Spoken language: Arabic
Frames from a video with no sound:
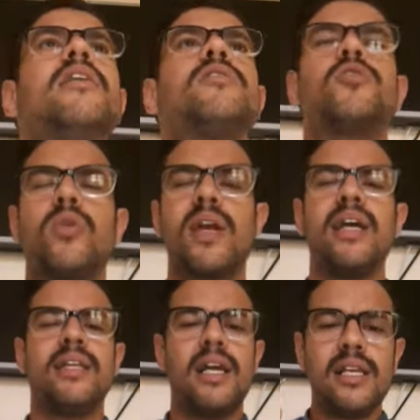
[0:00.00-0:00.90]

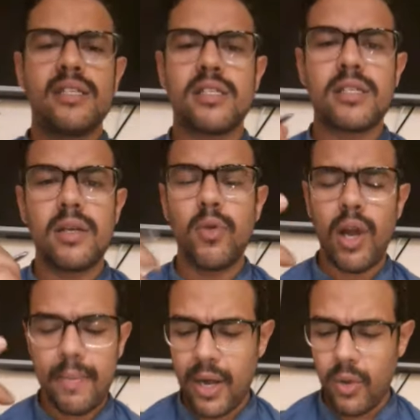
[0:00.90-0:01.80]
السكان ديالها استسلموا
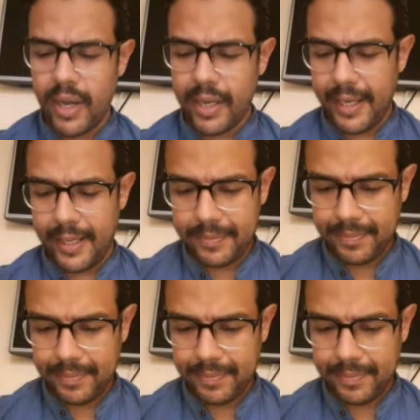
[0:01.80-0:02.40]
الامر الواقع